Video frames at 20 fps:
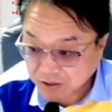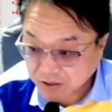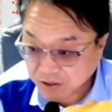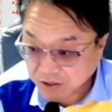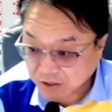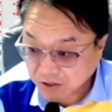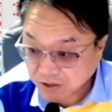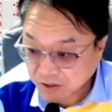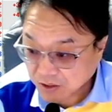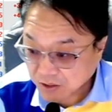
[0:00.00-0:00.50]

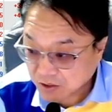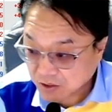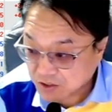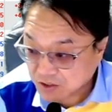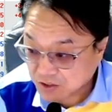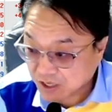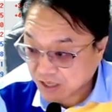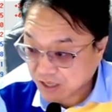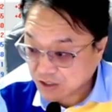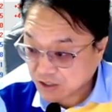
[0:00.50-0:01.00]

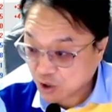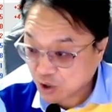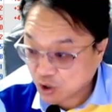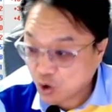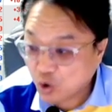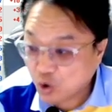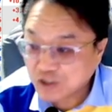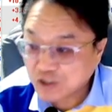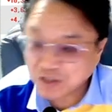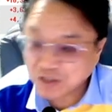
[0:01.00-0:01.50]
이것은
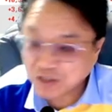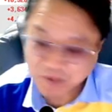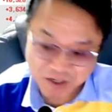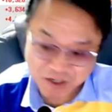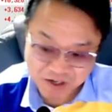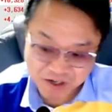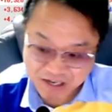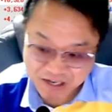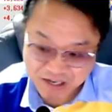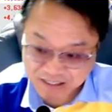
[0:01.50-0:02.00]
현재
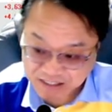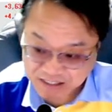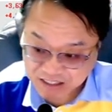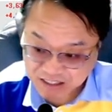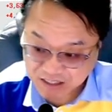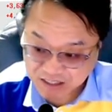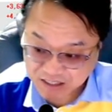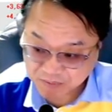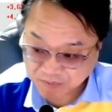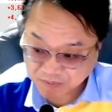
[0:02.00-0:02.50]
전고점
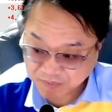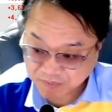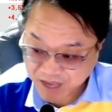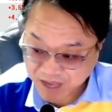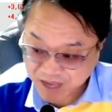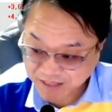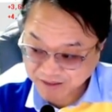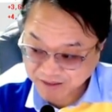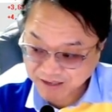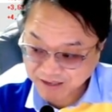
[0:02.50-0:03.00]
인근까지
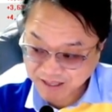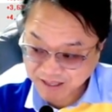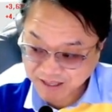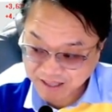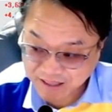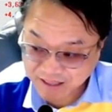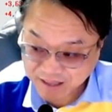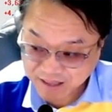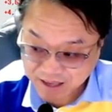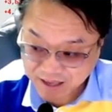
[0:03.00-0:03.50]

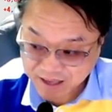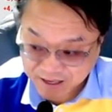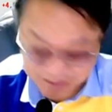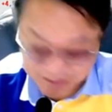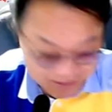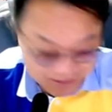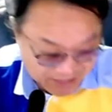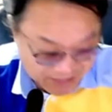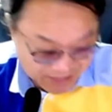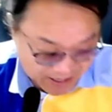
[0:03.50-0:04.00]
반등을 해낸
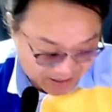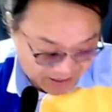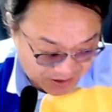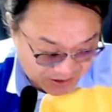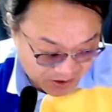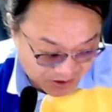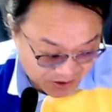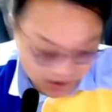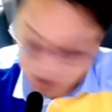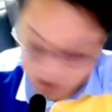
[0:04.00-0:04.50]
그런
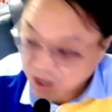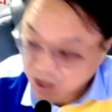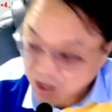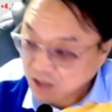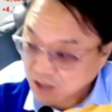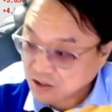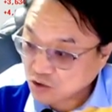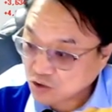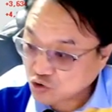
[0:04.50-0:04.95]
상황이죠.